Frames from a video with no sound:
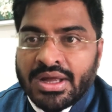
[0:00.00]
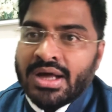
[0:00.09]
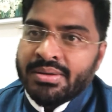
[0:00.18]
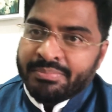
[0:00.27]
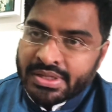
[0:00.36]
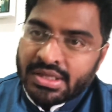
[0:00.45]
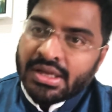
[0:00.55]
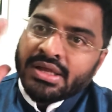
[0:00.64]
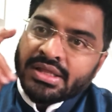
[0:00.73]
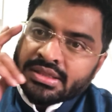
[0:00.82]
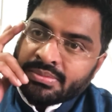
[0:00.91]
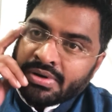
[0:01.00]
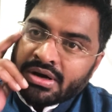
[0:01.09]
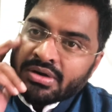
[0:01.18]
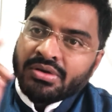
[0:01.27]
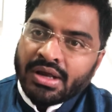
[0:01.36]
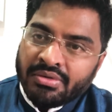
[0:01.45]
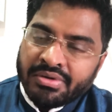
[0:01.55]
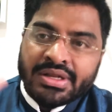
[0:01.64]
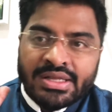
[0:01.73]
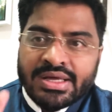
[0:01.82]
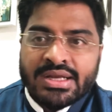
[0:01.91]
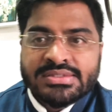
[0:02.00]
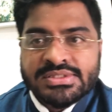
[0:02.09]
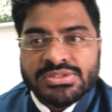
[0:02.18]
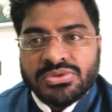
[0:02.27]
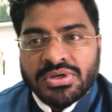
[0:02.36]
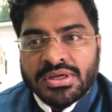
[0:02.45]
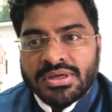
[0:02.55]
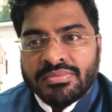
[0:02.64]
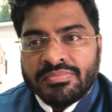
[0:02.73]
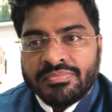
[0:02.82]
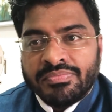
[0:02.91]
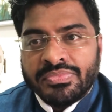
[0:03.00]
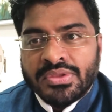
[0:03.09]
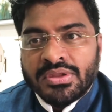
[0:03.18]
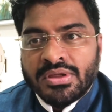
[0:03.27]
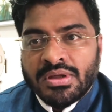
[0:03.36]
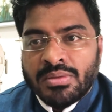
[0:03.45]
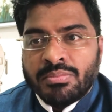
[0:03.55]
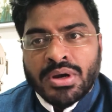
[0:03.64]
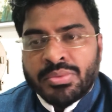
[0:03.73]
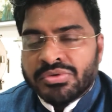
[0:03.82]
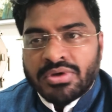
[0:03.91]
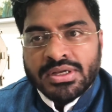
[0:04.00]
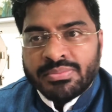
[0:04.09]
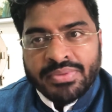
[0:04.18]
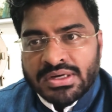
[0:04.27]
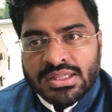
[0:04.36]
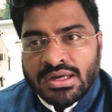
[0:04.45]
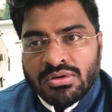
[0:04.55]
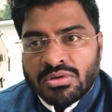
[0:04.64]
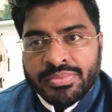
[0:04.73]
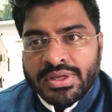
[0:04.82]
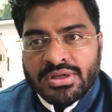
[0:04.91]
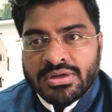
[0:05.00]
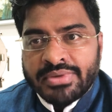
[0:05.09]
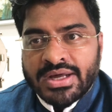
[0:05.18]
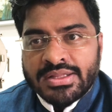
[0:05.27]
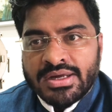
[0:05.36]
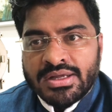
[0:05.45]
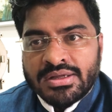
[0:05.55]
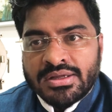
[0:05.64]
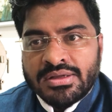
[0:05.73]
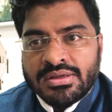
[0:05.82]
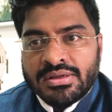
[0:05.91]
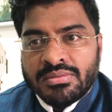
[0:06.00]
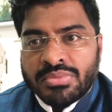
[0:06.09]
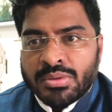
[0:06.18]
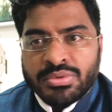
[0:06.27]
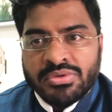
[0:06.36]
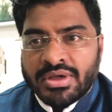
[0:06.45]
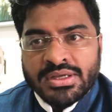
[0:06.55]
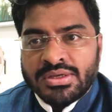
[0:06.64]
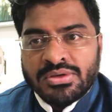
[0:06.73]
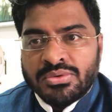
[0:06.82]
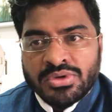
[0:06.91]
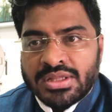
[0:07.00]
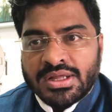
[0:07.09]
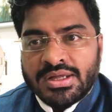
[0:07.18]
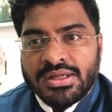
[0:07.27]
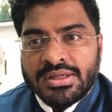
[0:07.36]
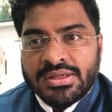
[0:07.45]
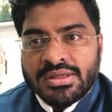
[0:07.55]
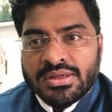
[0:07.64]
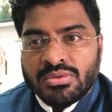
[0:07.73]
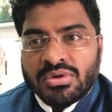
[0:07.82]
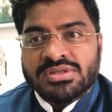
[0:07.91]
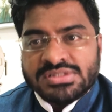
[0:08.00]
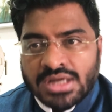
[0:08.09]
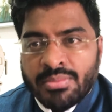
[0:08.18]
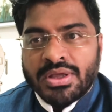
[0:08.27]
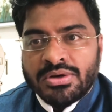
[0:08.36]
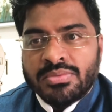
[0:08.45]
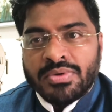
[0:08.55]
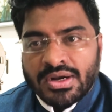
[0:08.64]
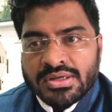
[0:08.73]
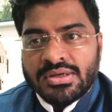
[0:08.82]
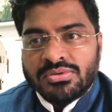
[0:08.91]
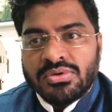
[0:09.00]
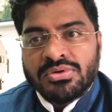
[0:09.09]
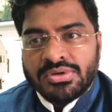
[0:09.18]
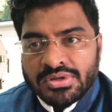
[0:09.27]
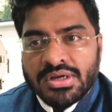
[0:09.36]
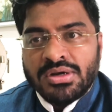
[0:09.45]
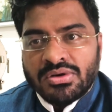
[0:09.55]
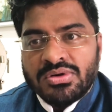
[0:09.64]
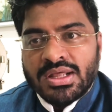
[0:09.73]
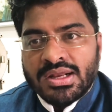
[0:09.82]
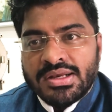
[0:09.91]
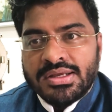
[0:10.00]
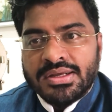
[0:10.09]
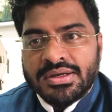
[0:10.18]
ఆ పెద్దలు ఏదైతే ప్లాట్లు ఉన్నాయో అవన్నీ లీగలైజ్ చేసుకోనికి ప్రభుత్వానికి పట్టదా ఒక పేదోడి బాధ ప్రభుత్వానికి ఉండదా ఒక సామాన్యుడు ప్లాట్ కనుక్కుని ఇంట్లో ఉండాలని